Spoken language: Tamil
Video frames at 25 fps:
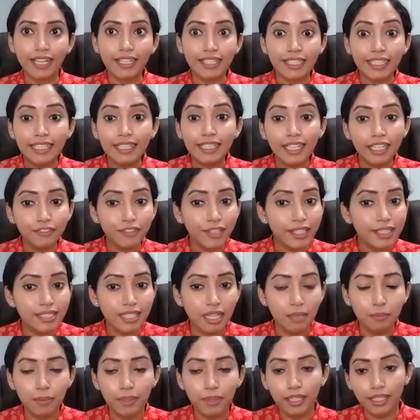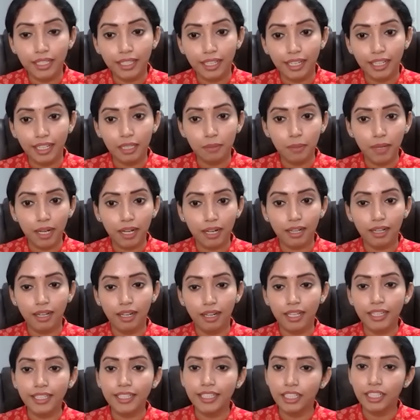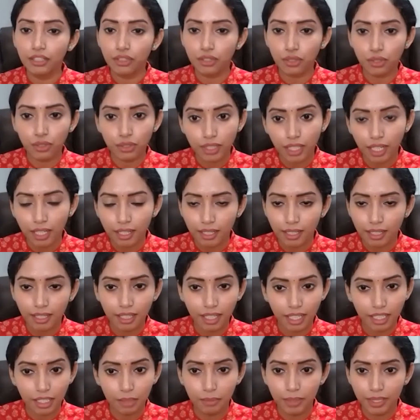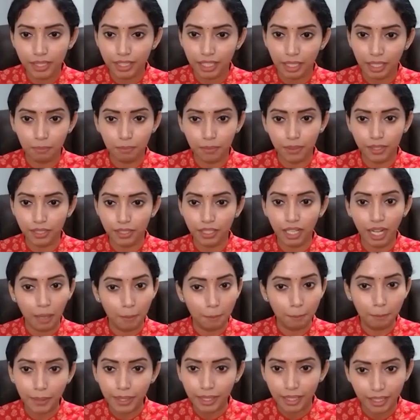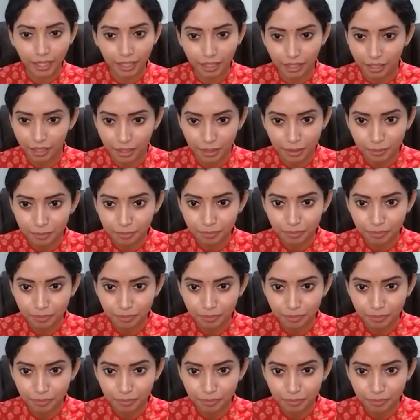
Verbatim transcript: ரியல் லைஃப் எக்ஸாம்பிள்ல நீங்க எங்க பாக்கலாம்னா எந்த்ரோ தாரகா அனுமன் டெம்பிள்னு ஹம்பில இருக்கு